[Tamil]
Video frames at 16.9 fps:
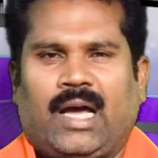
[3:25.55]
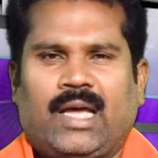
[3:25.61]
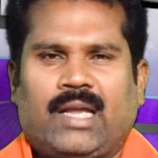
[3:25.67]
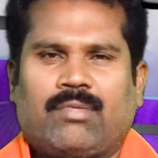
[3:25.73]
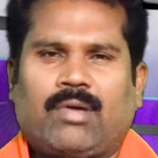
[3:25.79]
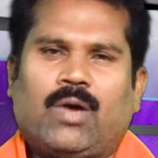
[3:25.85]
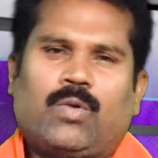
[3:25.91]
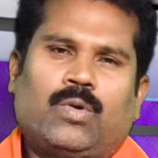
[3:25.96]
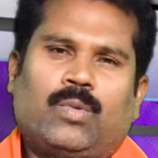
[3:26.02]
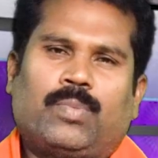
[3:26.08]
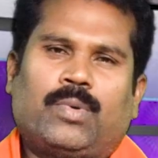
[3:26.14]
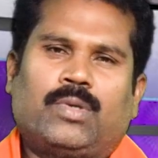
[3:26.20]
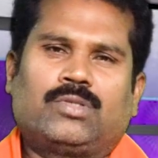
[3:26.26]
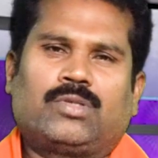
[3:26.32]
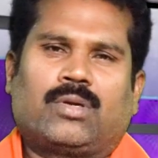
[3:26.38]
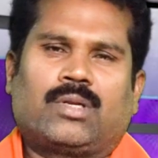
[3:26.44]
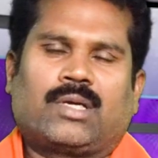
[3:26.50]
ஆயிரம் ரூபா
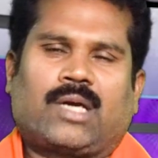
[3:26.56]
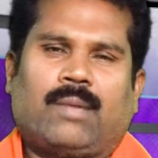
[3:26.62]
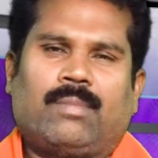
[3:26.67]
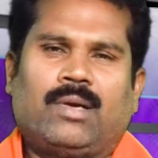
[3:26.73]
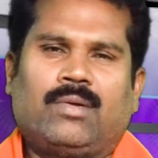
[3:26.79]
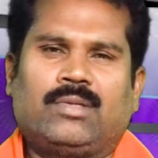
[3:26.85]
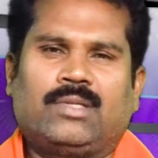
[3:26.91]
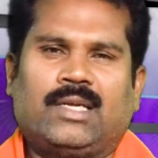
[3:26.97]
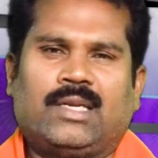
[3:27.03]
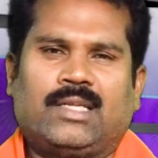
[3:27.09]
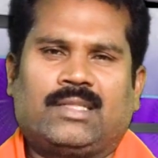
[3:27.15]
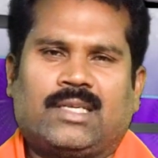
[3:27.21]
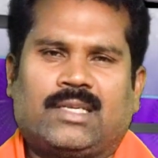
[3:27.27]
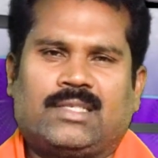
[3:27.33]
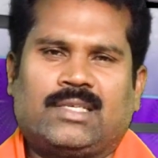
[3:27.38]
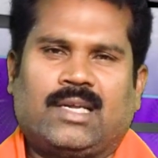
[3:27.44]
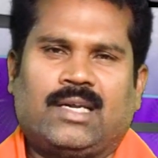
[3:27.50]
கொடுப்போம்னு சொல்கிறது கமல் வந்து
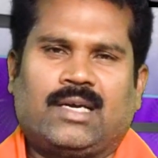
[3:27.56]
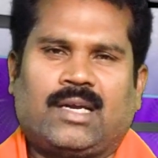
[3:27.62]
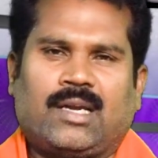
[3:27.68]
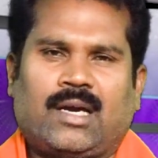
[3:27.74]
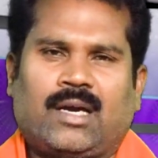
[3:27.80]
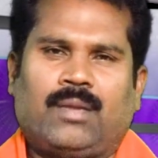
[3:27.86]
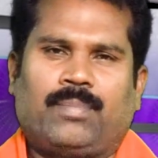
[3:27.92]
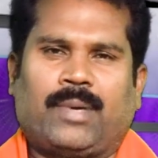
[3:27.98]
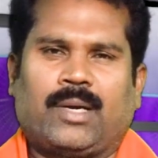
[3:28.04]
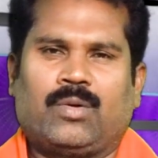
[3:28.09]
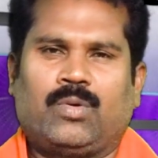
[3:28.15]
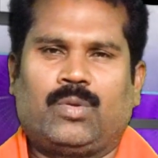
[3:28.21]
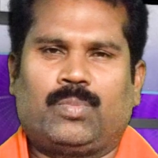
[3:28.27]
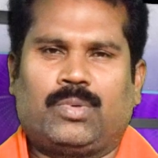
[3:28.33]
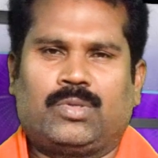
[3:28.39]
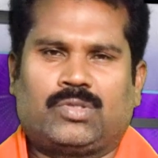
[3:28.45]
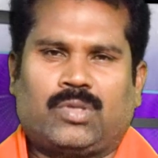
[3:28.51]
இல்லத்தரசிகளுக்கு நாங்கள் பணம்
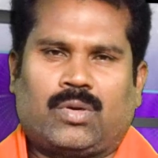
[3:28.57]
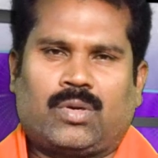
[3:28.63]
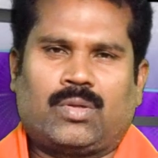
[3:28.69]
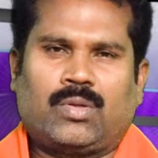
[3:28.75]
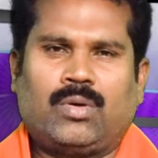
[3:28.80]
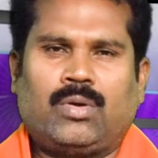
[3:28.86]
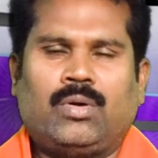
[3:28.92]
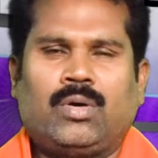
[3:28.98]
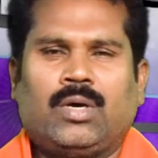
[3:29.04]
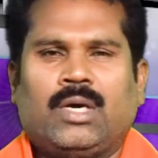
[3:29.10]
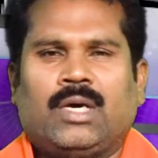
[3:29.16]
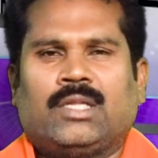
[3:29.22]
கொடுப்போம்னு சொல்கிறதும்